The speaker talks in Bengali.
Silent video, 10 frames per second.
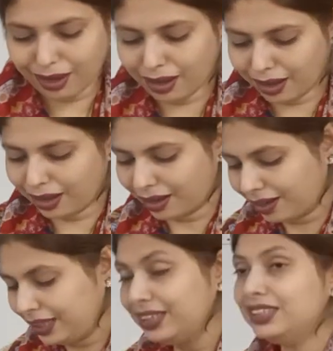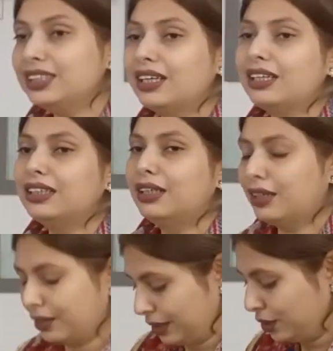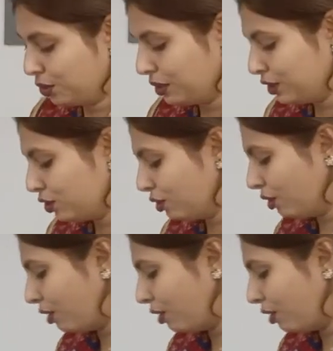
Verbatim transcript: হ্যাঁ ইন্ডিয়ার কিছু কিছু